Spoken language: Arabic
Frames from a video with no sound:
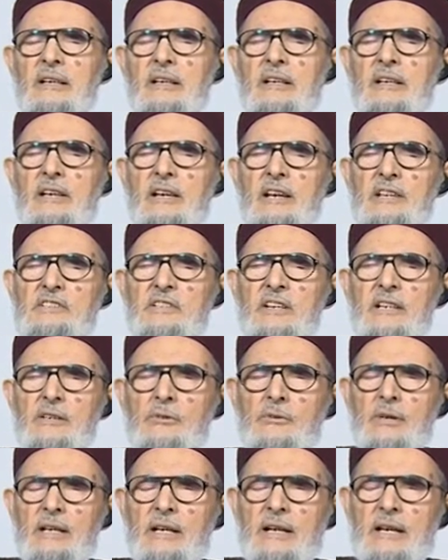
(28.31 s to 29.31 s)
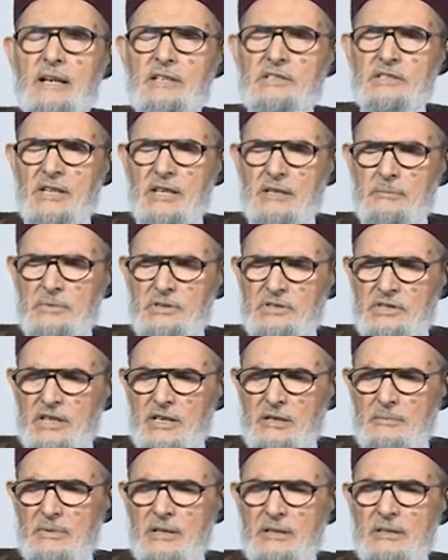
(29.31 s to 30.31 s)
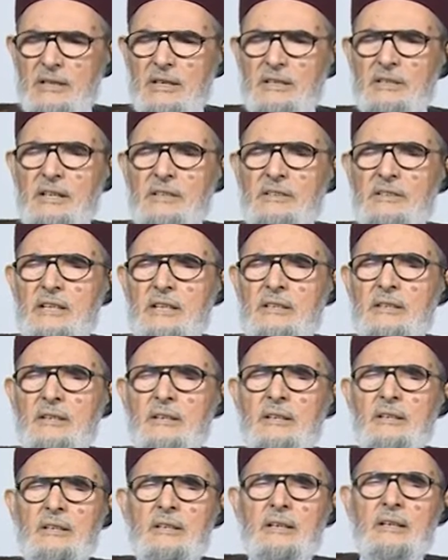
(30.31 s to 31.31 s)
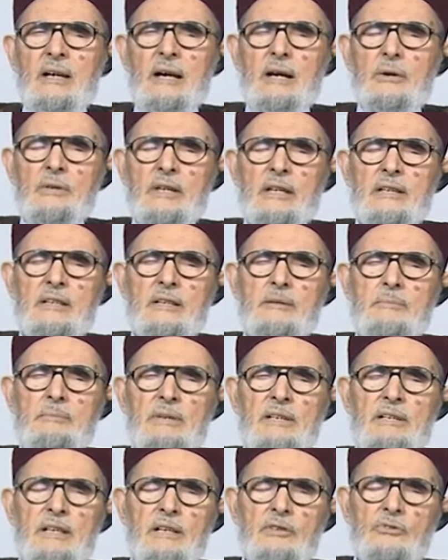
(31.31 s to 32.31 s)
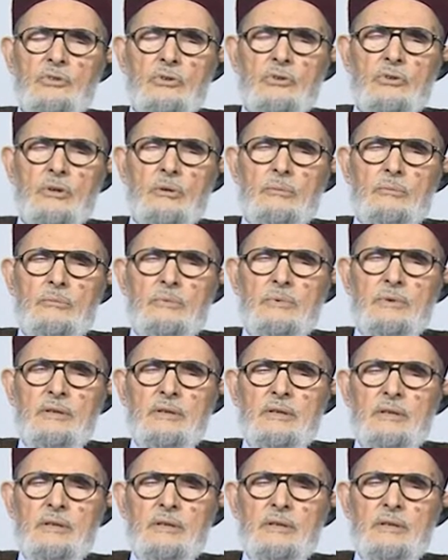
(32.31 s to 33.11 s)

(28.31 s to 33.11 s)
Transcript: الخجل ولا أشعر بشيء يعني أنت أولادك من يقتلهم